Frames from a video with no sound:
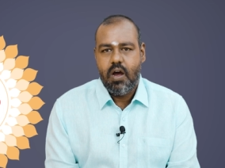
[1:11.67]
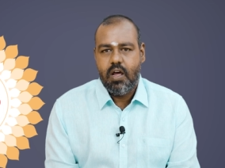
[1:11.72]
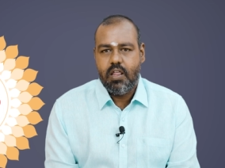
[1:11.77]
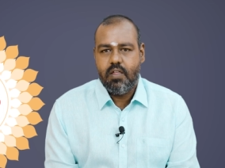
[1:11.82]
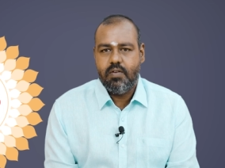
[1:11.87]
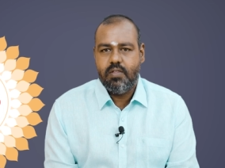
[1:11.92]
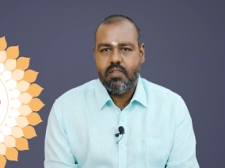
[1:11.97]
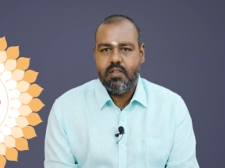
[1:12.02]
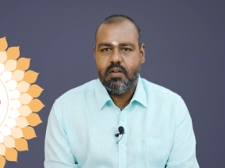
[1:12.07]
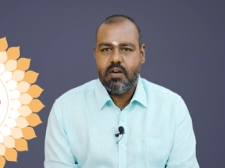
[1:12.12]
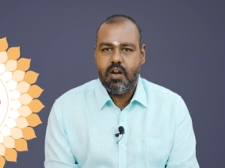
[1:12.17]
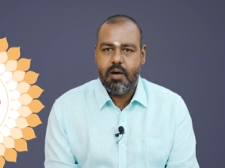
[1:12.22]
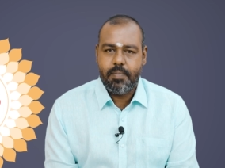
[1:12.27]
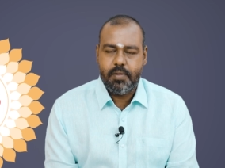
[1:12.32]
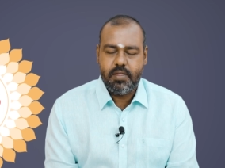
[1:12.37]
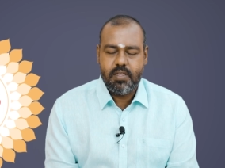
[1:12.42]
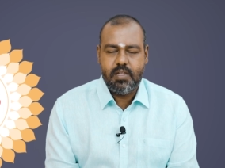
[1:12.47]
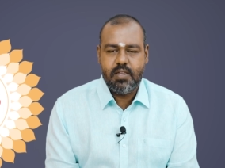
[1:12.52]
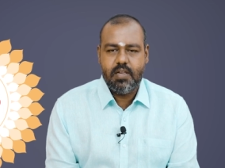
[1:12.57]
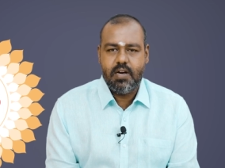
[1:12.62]
அதை வந்து
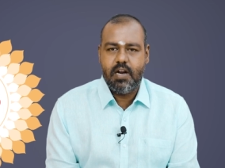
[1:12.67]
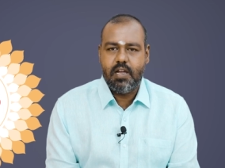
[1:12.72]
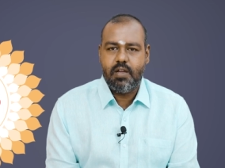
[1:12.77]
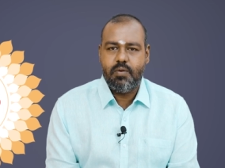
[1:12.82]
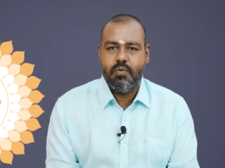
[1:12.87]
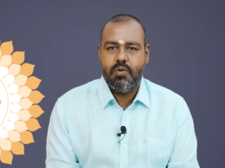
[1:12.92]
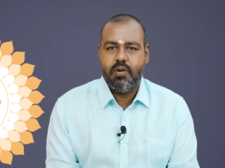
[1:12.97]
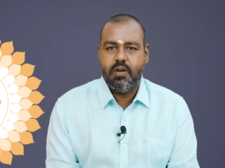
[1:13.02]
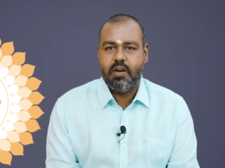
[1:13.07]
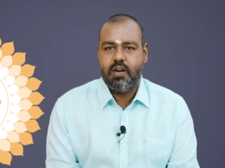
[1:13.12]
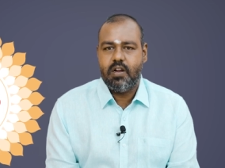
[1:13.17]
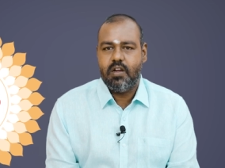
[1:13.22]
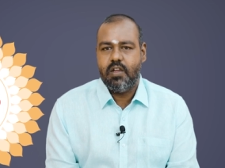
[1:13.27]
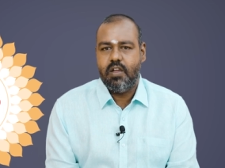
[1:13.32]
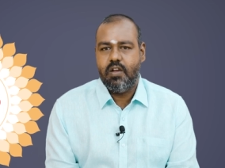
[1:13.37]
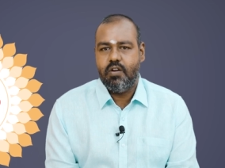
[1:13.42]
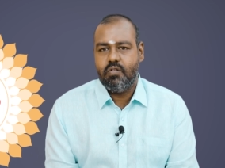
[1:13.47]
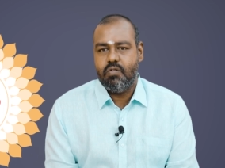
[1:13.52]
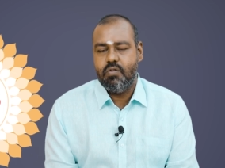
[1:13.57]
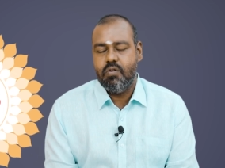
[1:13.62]
நாற்பத்தஞ்சு நாளைக்கு ஒரு
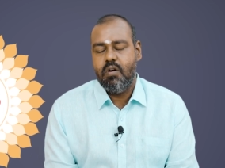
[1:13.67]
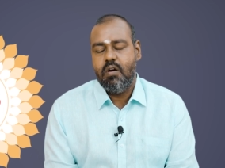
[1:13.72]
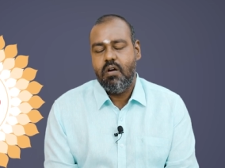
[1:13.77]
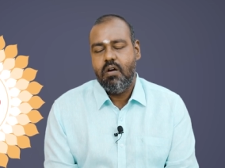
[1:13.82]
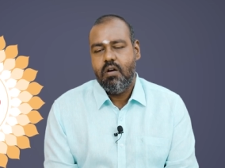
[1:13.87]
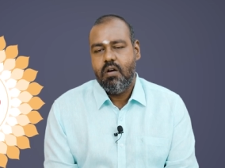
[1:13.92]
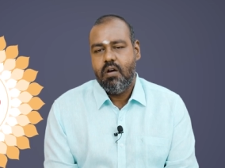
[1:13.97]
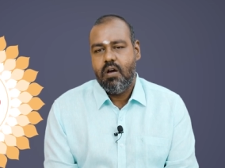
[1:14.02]
கிரகம் இயக்கும்